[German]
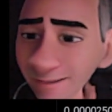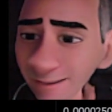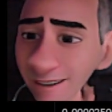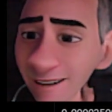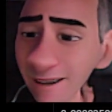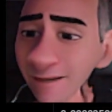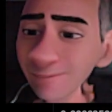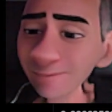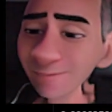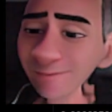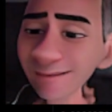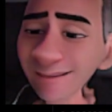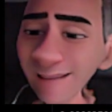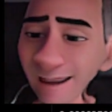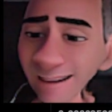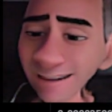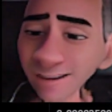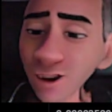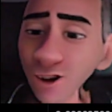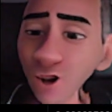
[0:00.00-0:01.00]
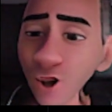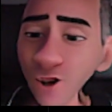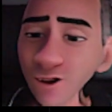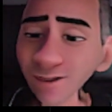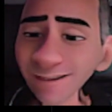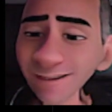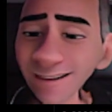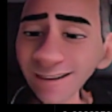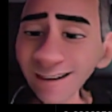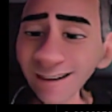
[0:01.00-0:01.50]
dann könnte
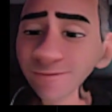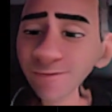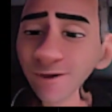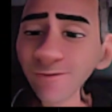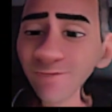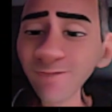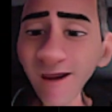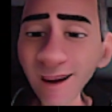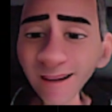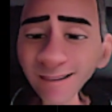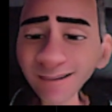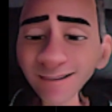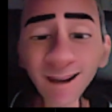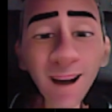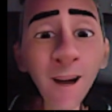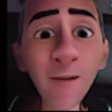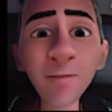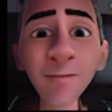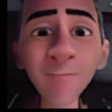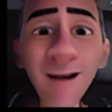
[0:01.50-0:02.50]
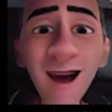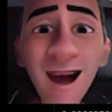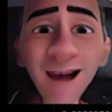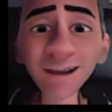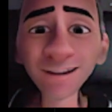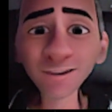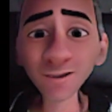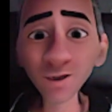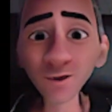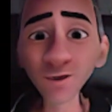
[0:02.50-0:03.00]
dies für weitere
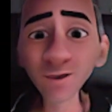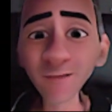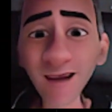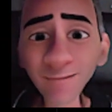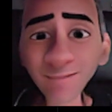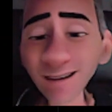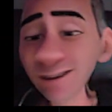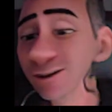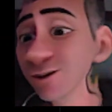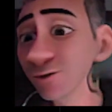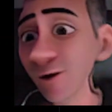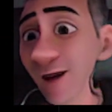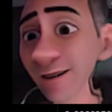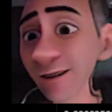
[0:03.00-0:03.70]
Marktdynamik sorgen